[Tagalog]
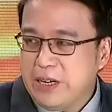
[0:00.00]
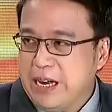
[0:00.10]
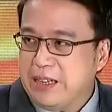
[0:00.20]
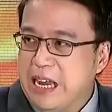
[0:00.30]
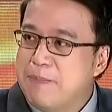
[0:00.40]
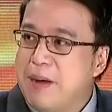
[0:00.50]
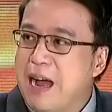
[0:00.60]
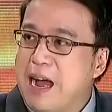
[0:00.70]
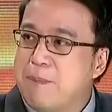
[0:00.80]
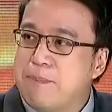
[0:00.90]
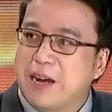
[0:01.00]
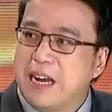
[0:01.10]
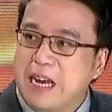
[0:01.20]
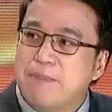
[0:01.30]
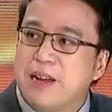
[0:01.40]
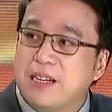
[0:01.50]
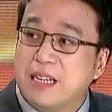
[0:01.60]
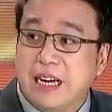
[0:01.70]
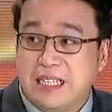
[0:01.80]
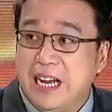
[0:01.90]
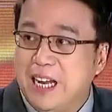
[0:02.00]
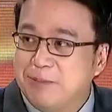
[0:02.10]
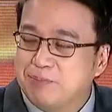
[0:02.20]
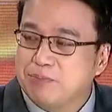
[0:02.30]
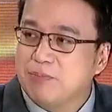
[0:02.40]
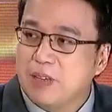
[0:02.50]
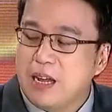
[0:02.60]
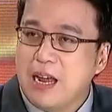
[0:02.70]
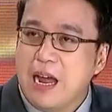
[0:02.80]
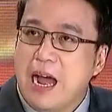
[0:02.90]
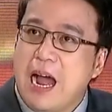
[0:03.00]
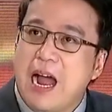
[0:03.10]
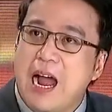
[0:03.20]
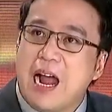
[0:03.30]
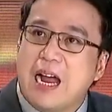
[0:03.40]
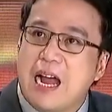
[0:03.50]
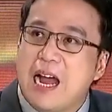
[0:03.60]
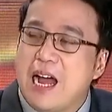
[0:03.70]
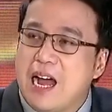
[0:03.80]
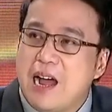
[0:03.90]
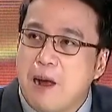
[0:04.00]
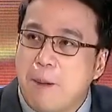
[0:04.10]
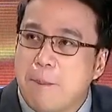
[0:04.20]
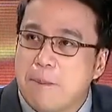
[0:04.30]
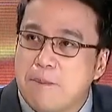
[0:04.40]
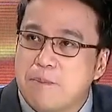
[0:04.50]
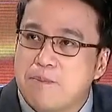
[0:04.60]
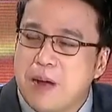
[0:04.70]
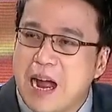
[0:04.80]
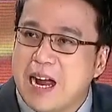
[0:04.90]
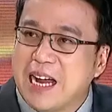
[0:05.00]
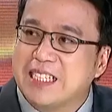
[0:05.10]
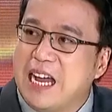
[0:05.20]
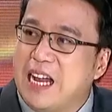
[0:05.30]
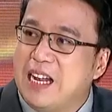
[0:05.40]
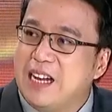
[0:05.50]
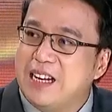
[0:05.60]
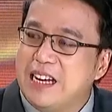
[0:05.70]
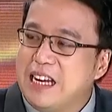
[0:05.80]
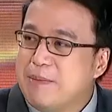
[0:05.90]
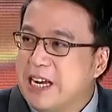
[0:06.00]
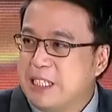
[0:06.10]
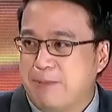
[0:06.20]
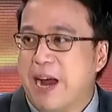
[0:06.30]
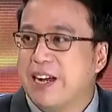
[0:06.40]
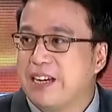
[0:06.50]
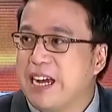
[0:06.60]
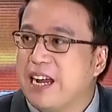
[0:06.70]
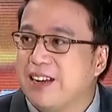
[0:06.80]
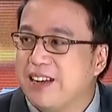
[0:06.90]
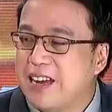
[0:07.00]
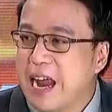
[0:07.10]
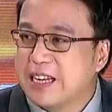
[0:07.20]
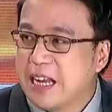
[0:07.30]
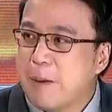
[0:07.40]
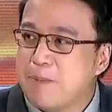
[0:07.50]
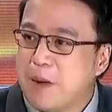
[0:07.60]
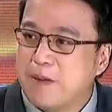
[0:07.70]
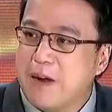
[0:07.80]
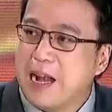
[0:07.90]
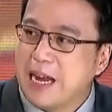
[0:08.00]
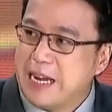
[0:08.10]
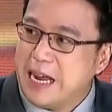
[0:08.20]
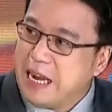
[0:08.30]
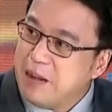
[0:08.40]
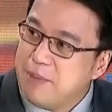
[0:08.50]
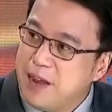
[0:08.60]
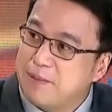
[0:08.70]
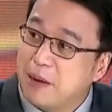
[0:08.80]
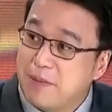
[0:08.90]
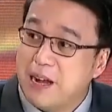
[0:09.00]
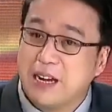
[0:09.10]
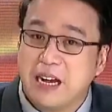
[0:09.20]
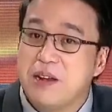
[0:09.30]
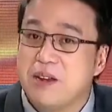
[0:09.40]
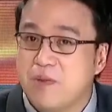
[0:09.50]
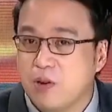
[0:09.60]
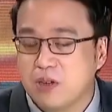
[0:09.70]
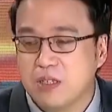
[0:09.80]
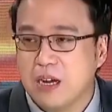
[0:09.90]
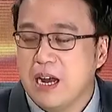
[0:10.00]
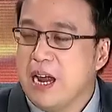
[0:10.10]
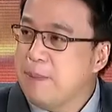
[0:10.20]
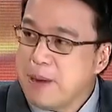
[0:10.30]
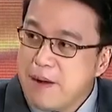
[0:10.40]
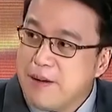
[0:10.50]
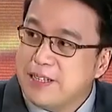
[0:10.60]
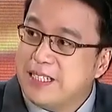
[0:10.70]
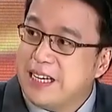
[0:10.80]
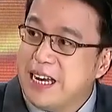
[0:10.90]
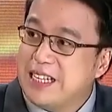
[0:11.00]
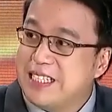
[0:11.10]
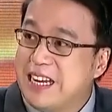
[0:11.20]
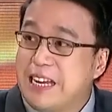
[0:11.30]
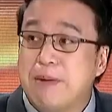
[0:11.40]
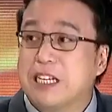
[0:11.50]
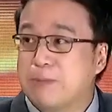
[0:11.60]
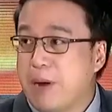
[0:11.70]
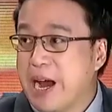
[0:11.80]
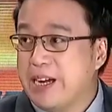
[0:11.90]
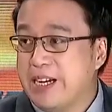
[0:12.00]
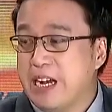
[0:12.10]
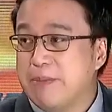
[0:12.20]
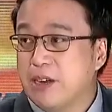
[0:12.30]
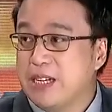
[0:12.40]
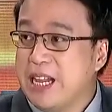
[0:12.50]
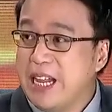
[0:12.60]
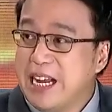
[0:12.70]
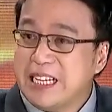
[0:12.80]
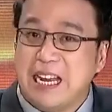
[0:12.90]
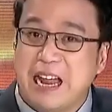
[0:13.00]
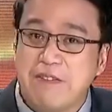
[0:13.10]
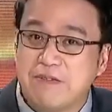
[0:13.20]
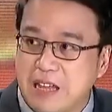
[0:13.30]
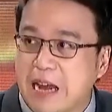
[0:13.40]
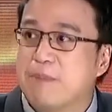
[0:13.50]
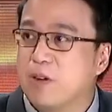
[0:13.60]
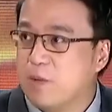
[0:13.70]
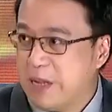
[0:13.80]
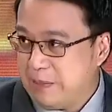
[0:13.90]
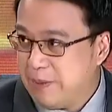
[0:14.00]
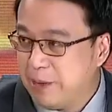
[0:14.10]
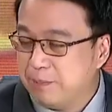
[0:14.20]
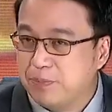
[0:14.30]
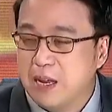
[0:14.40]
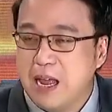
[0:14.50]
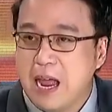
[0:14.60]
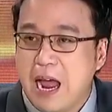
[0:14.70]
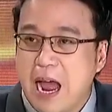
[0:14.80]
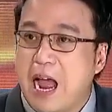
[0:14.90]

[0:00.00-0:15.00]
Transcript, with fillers: don't forget, iba ang pag-ibig sa kasal. Ang ang ang kasal hindi ma-expired 'yan. Except pag file ka ng annulment, mag-file ka ng divorce, marriage is hindi ma-expired 'yan because it is a lifetime commitment.